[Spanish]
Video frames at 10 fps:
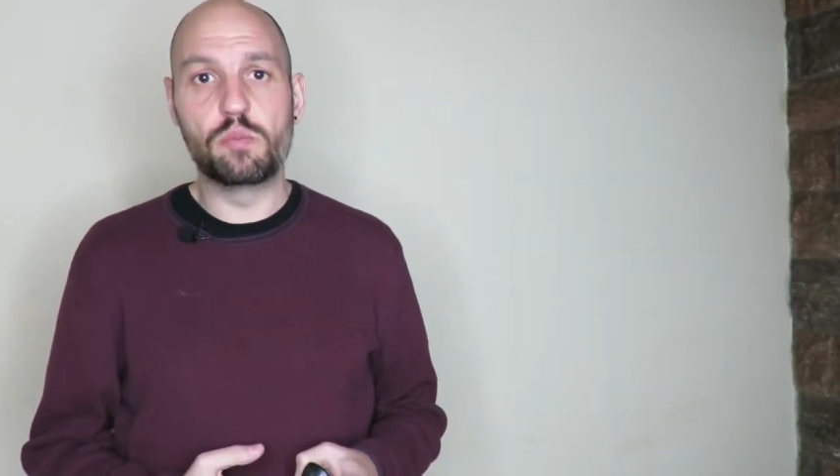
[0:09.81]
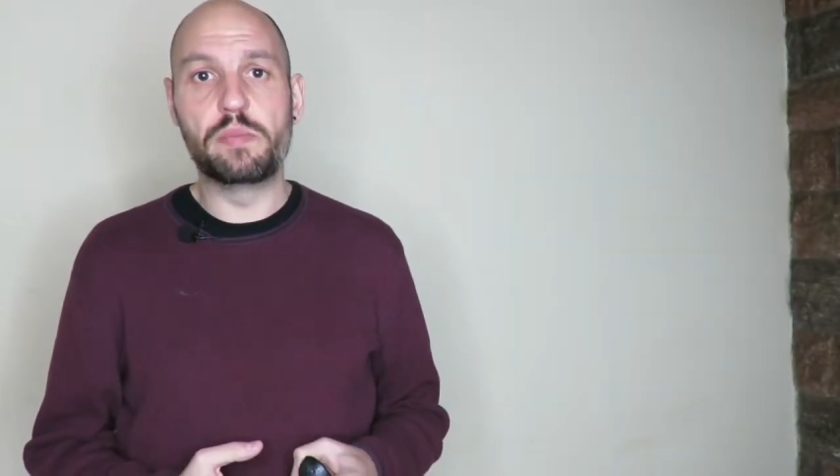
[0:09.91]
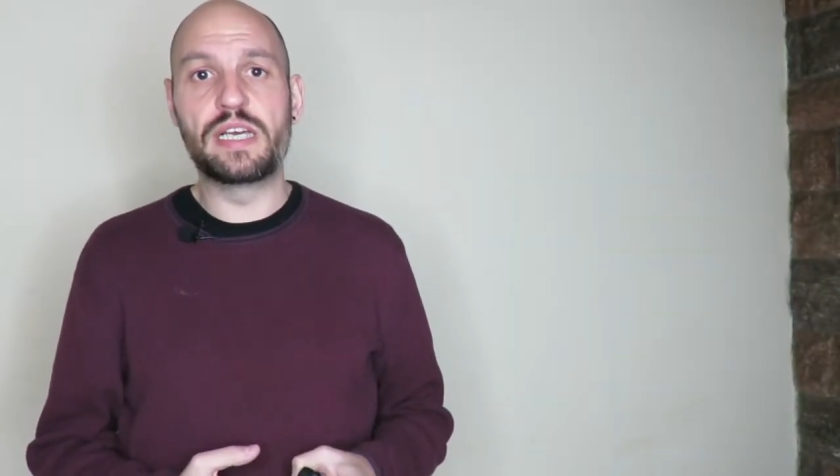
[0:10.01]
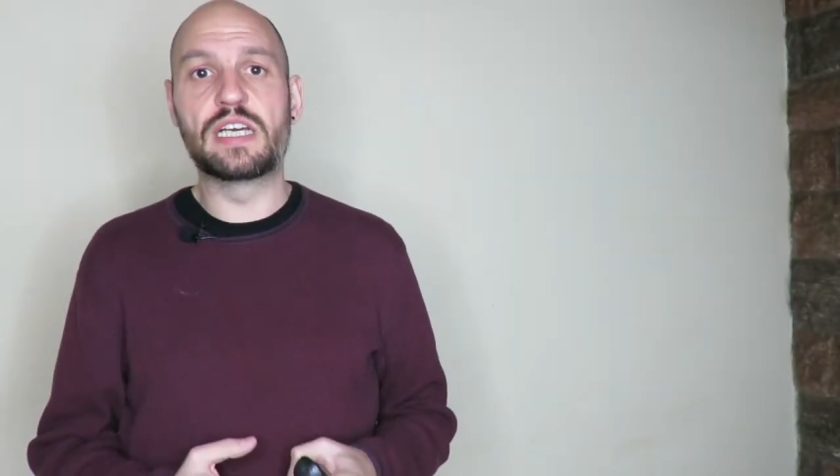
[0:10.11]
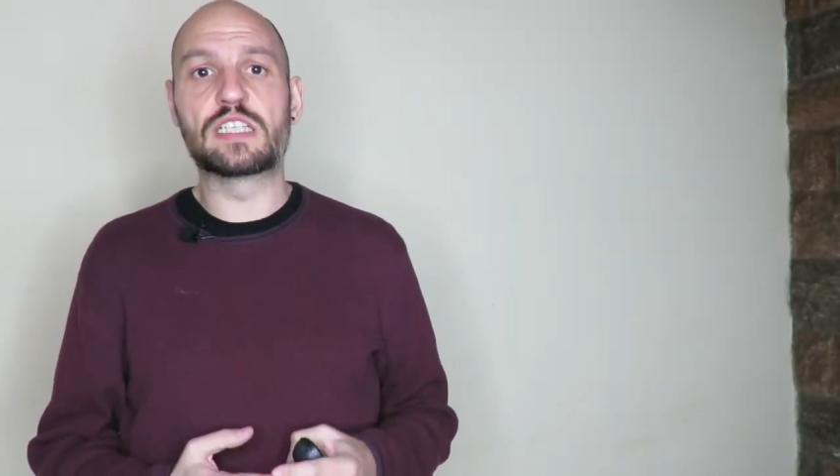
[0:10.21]

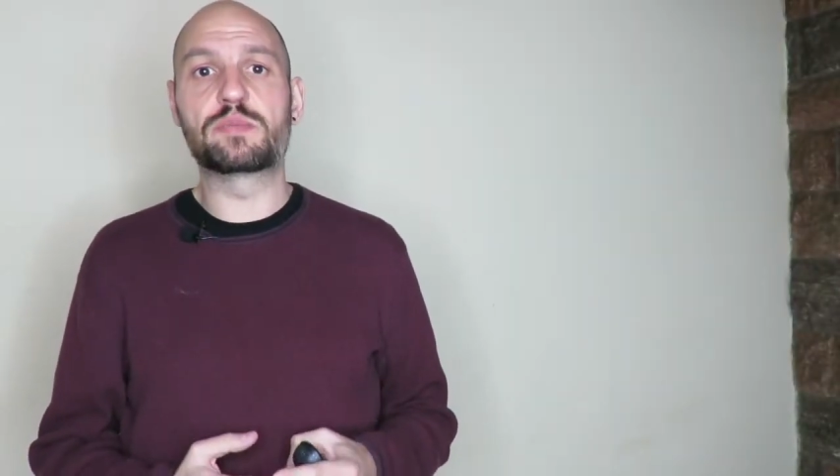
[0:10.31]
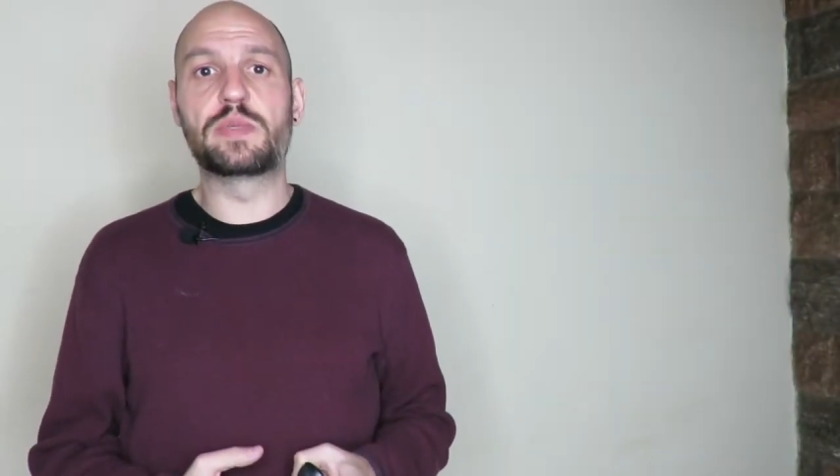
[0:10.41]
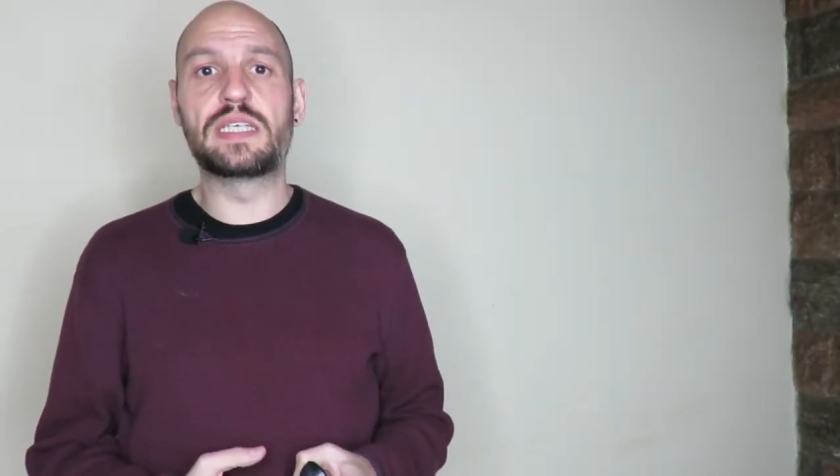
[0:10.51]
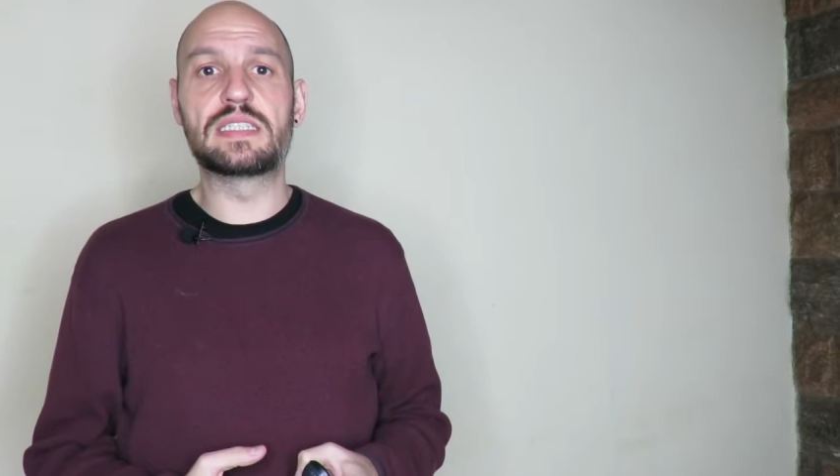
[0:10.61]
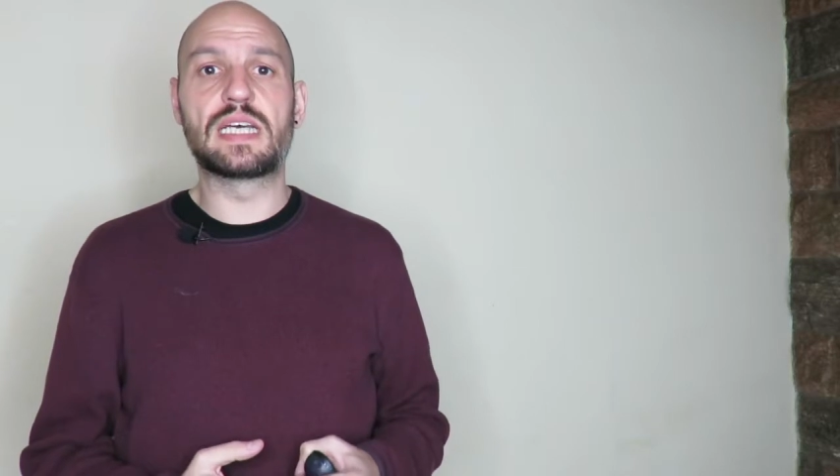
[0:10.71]
un
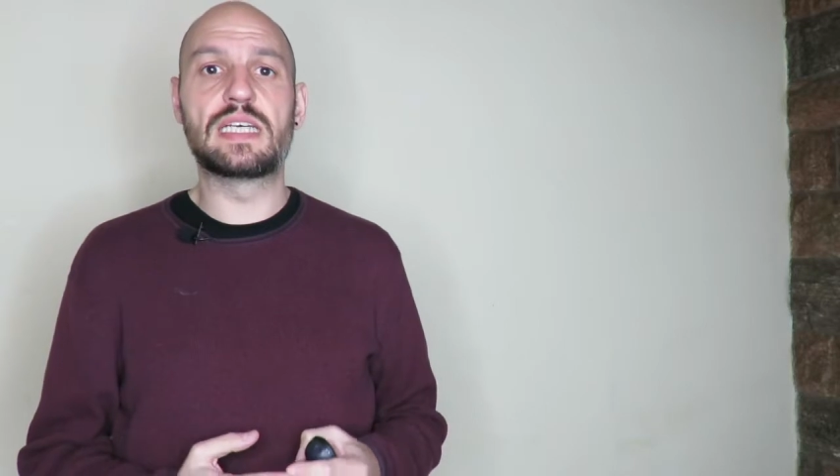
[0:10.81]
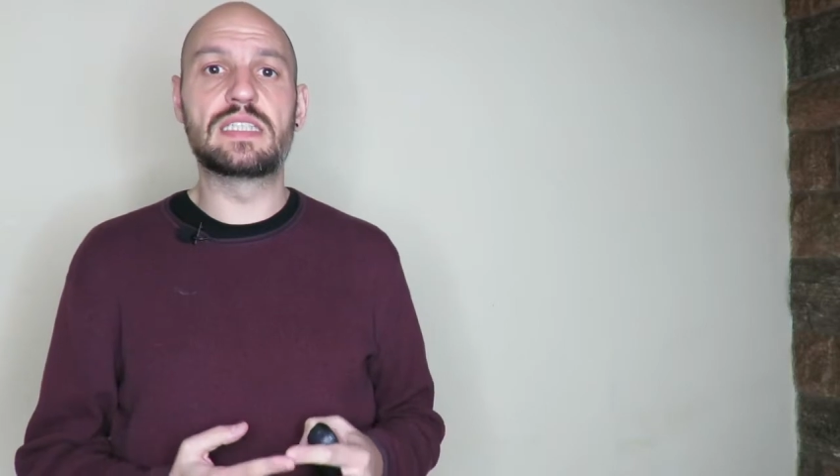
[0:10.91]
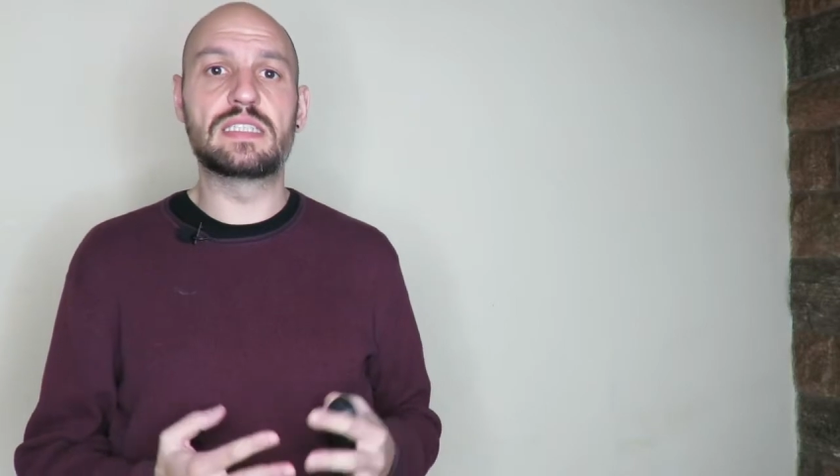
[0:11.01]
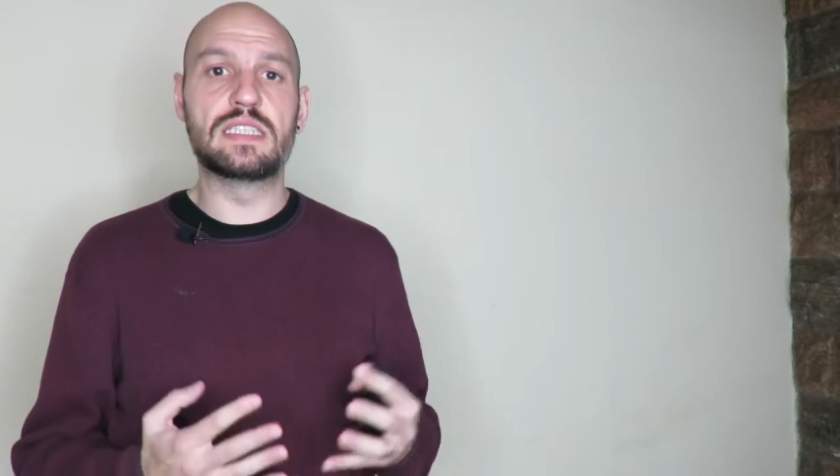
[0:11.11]
makerspace hay